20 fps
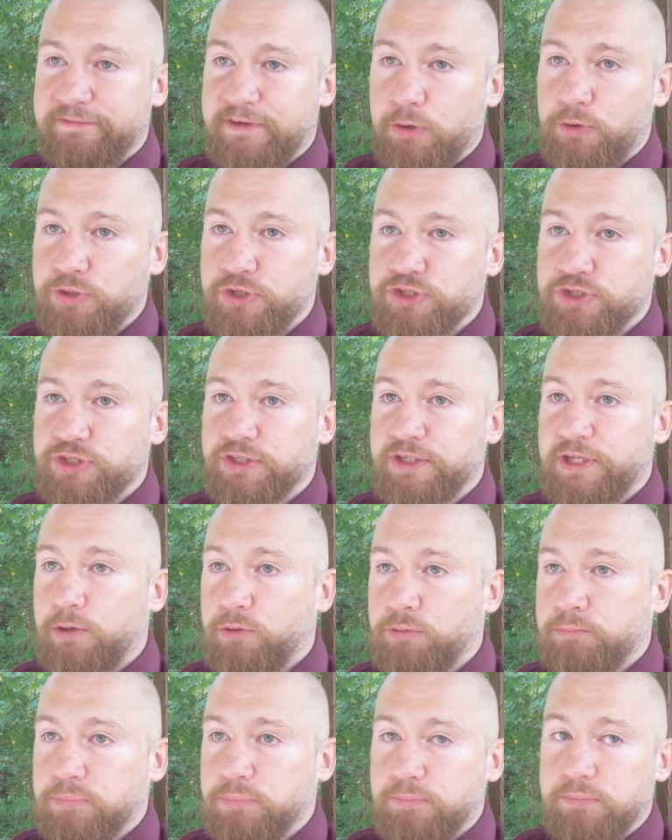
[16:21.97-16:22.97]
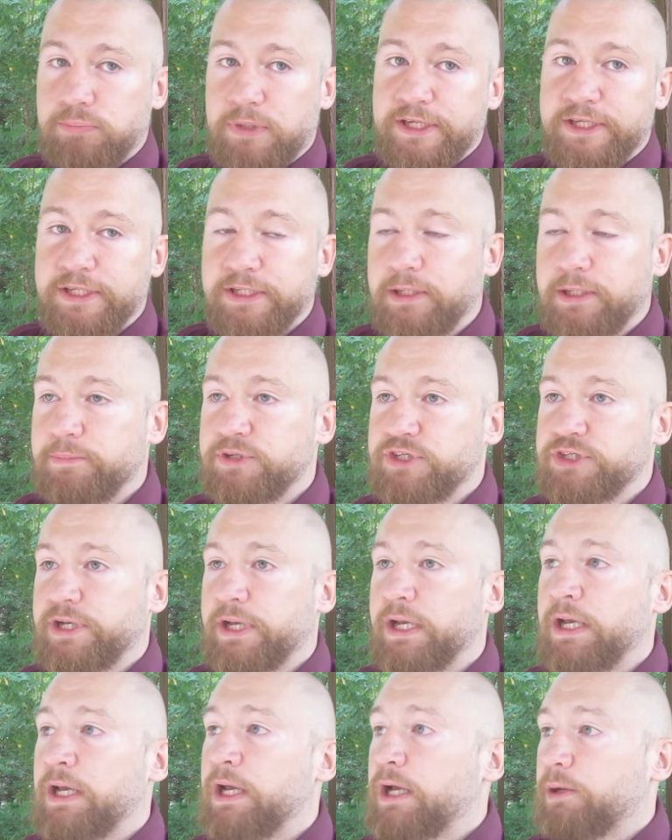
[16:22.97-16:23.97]
Воронеже, да, он бандит обычный
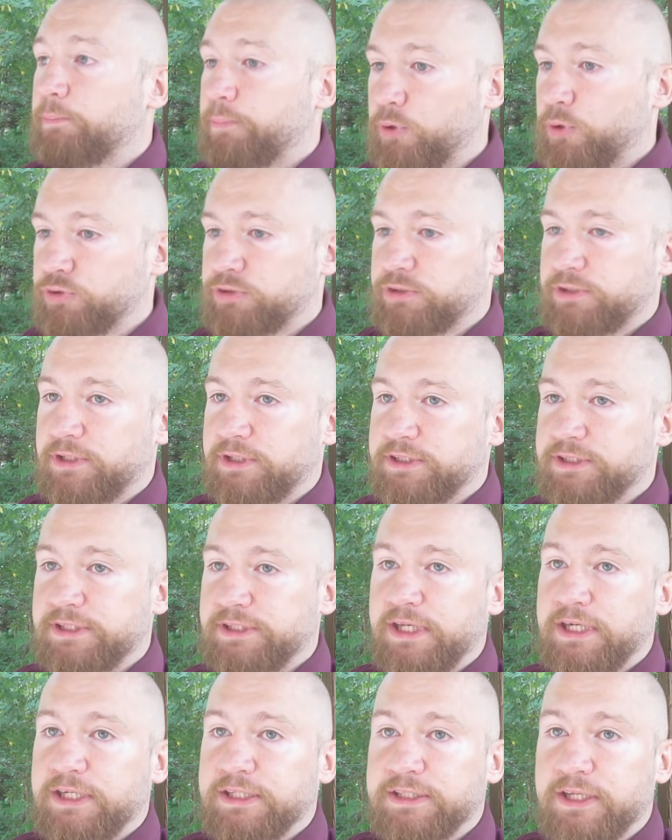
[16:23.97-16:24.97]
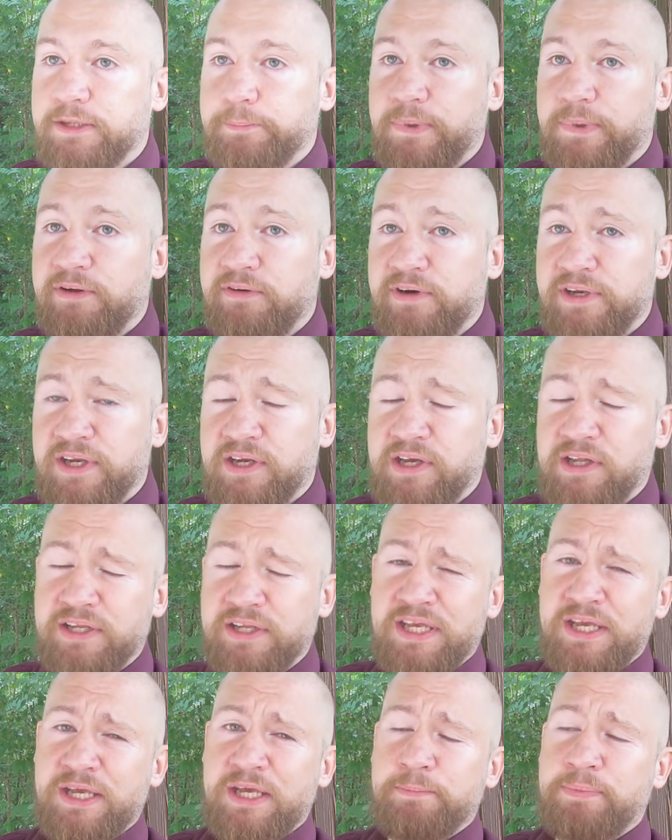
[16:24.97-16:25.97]
плюс националист, а, праворадикал.
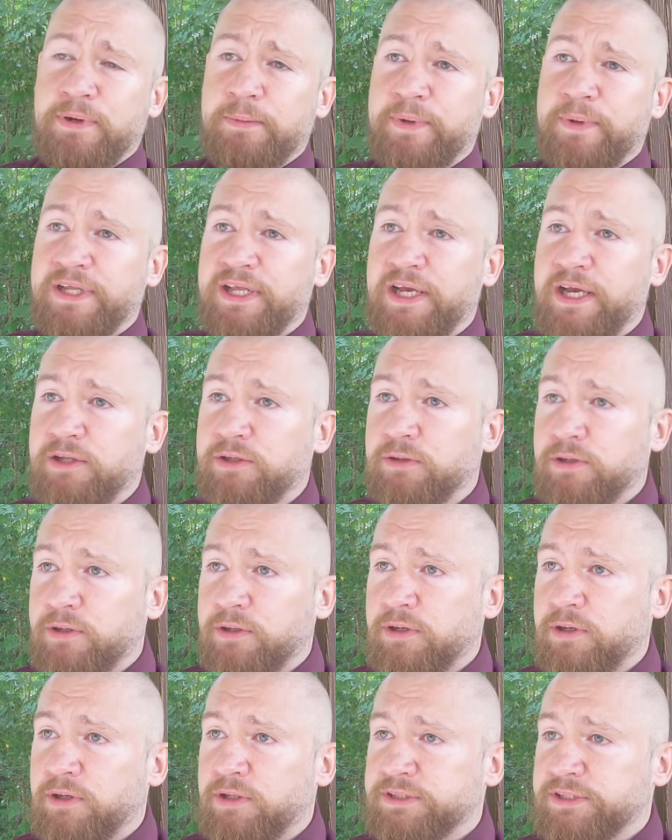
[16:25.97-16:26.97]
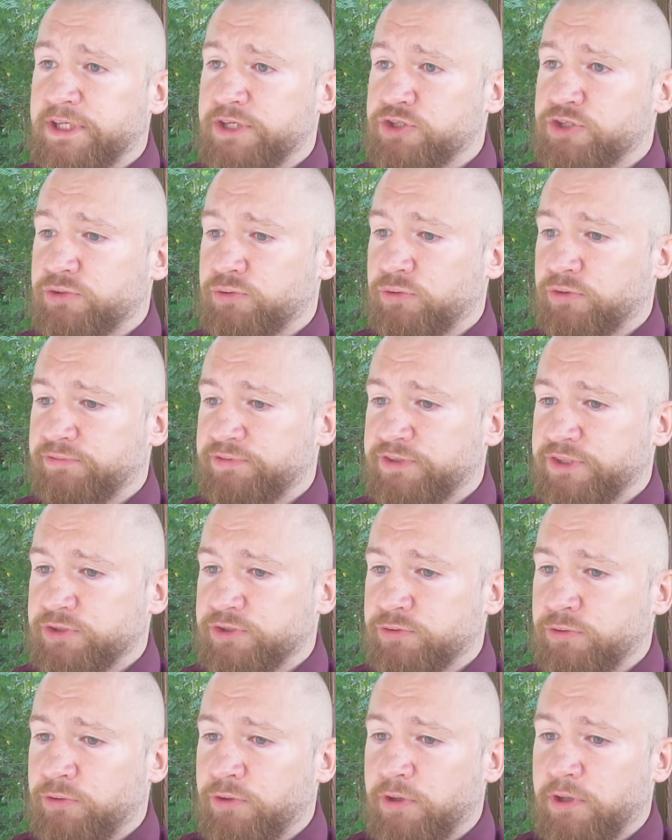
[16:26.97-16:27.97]
И попадает, э, значит, он в
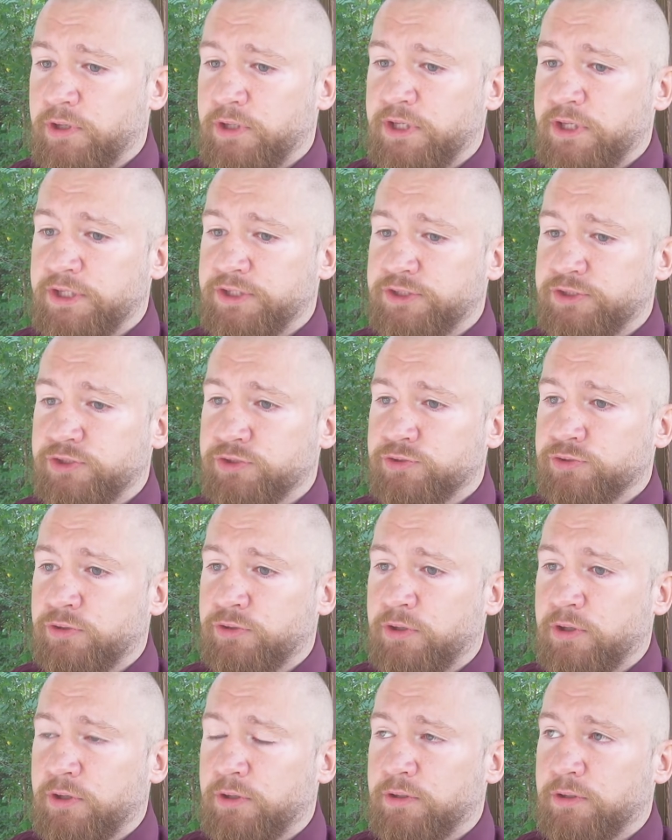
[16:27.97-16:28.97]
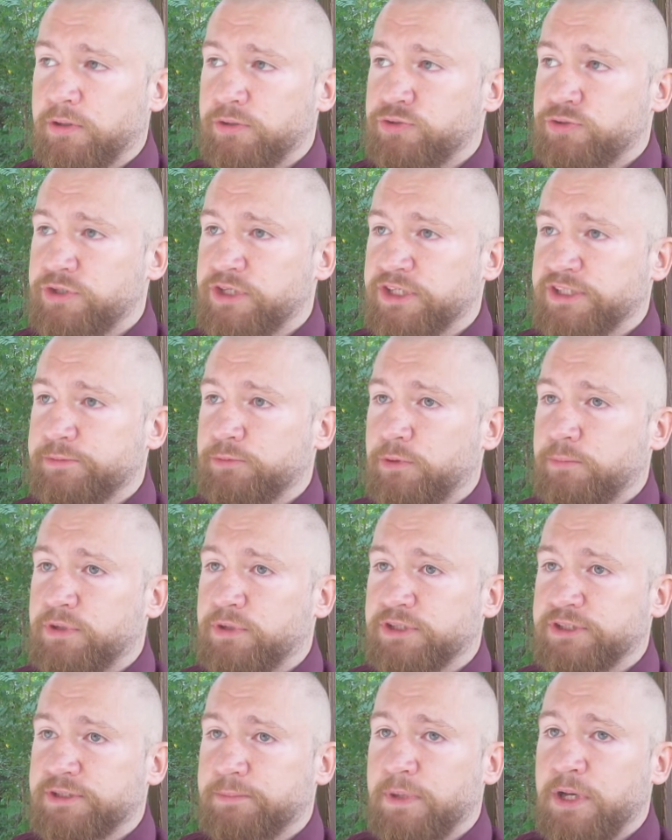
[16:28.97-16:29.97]
СИЗО, и из СИЗО э, чудесным
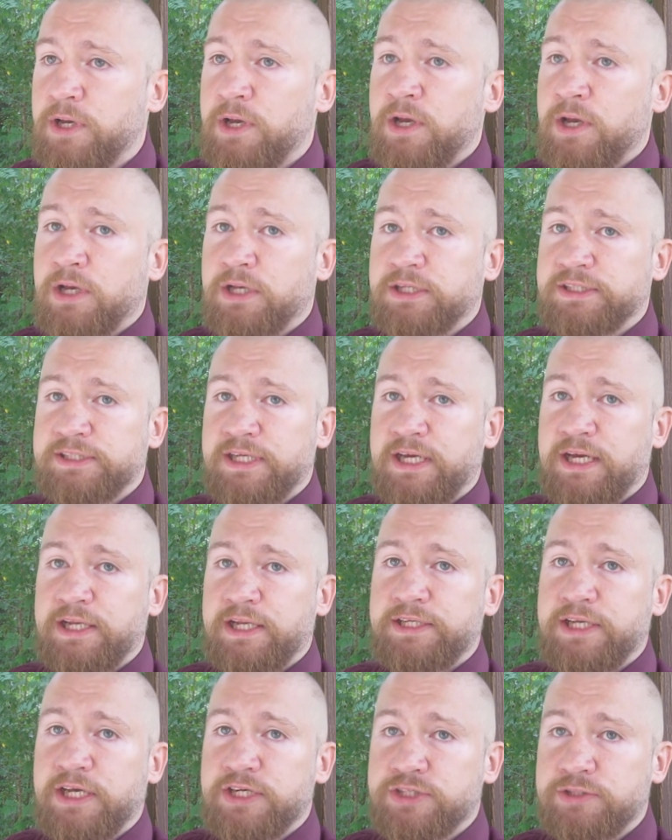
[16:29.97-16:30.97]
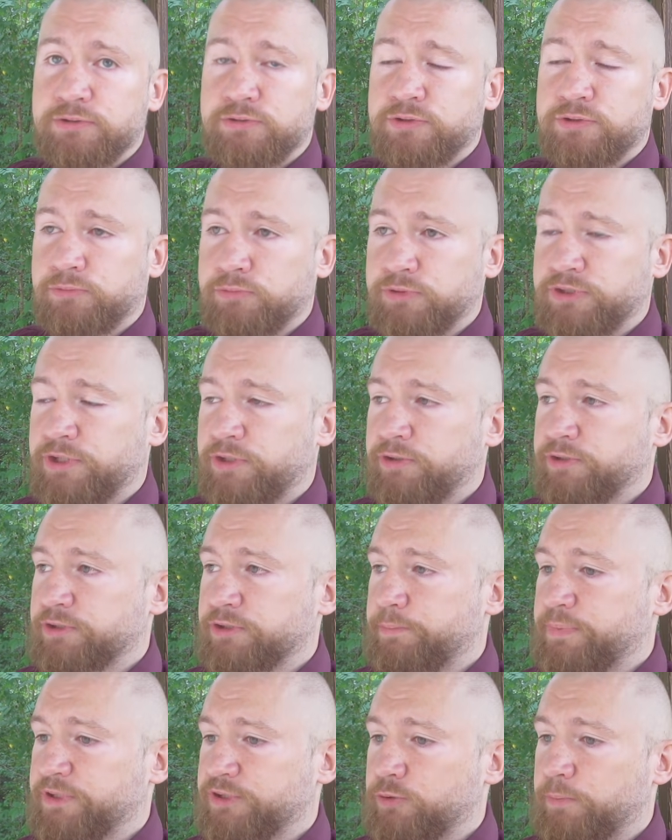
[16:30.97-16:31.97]
образом за тяжкое, ну,
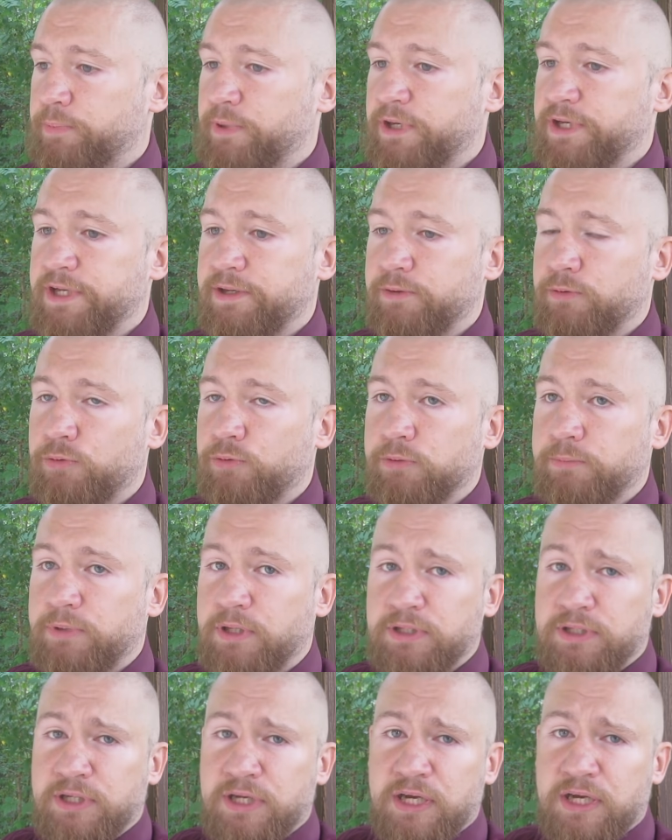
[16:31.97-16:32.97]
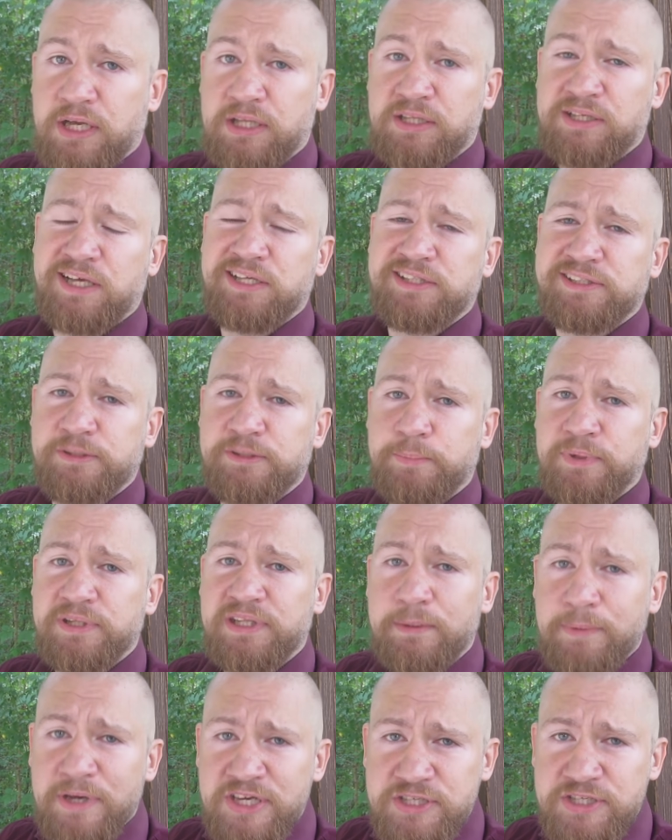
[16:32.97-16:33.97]
серьезное преступление он а, оказывается под
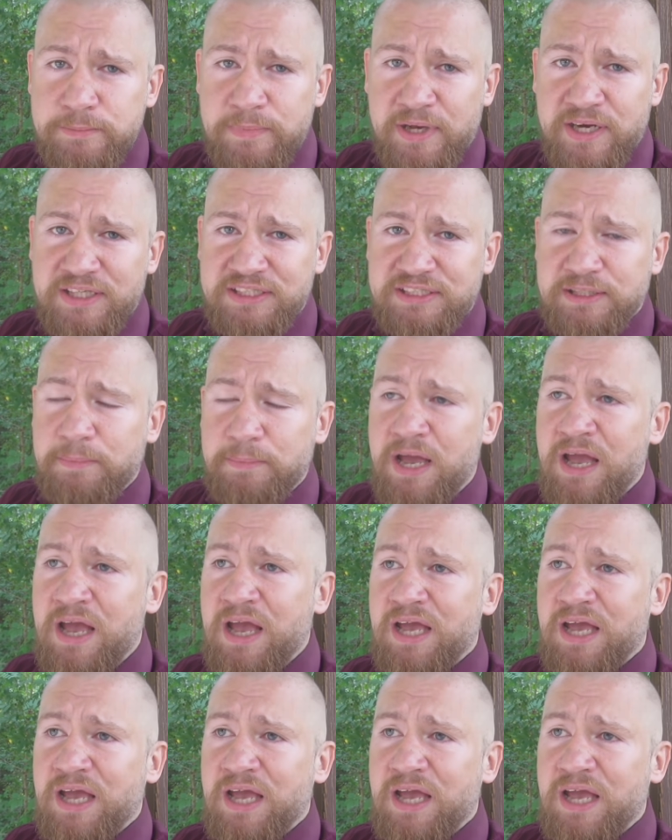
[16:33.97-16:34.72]
домашним арестом.